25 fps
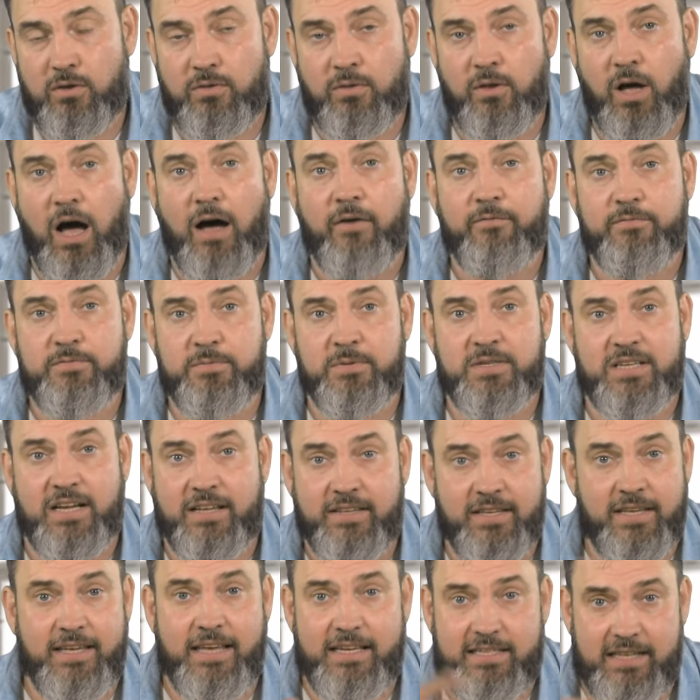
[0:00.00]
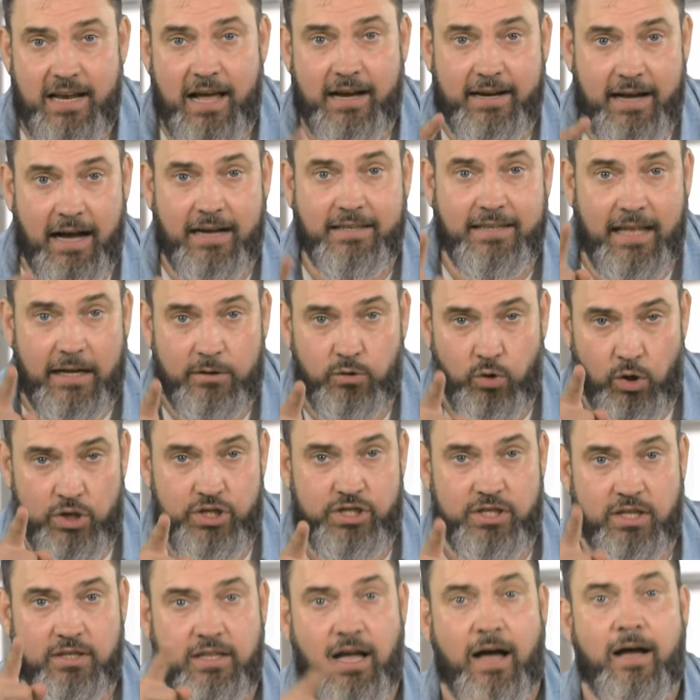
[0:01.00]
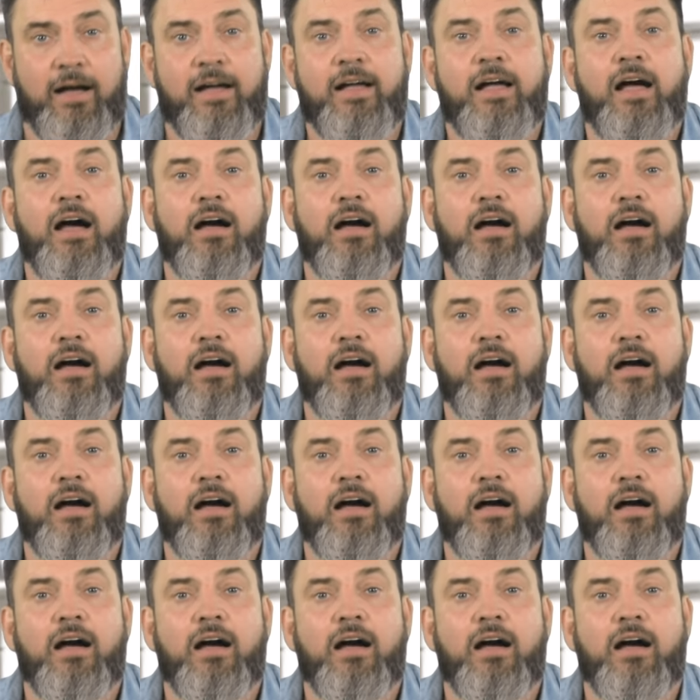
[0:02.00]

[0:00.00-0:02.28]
А, в смысле, не если, а когда, точно, да.